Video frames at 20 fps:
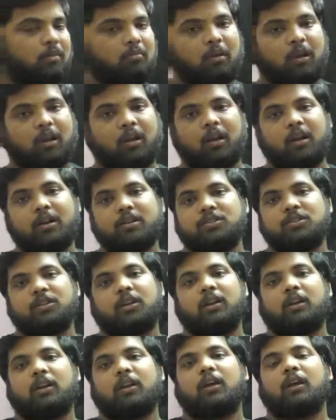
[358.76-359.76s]
மக்களாட்சி
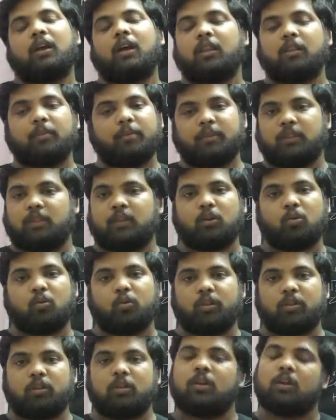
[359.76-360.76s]
என்ன அதை பற்றி
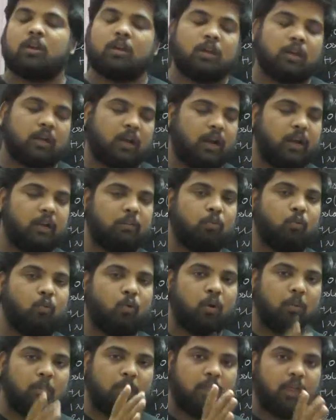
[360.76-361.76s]
இருக்கக்கூடியது கண்டிப்பாக
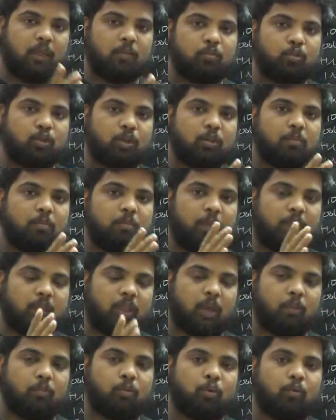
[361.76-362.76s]
ஒன்பதாவது புத்தகம்
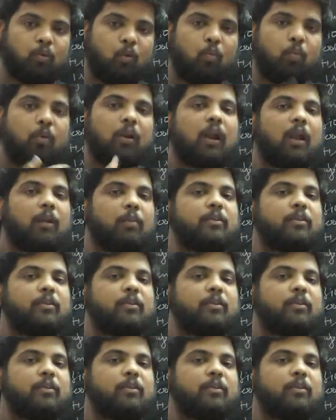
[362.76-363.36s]
பத்தாவது புத்தகம் ரொம்ப நல்லா